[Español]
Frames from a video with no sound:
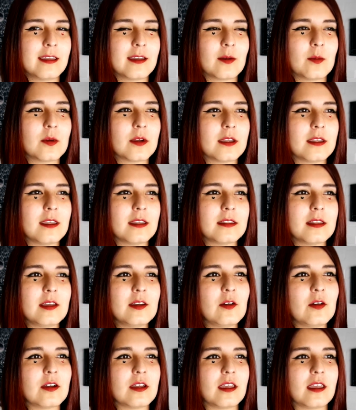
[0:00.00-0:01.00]
Como que ya
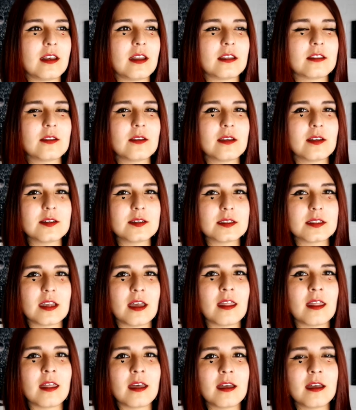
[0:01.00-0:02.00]
tengo ojera, estoy
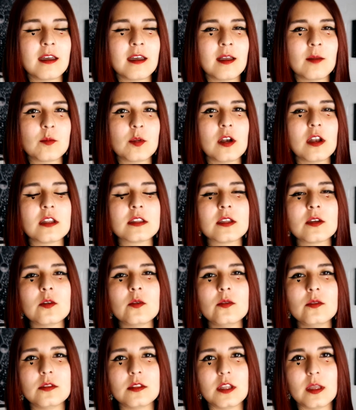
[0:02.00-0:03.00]
cansada. Pero les tengo
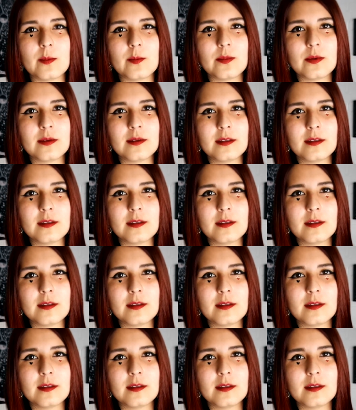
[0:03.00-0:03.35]
un tip.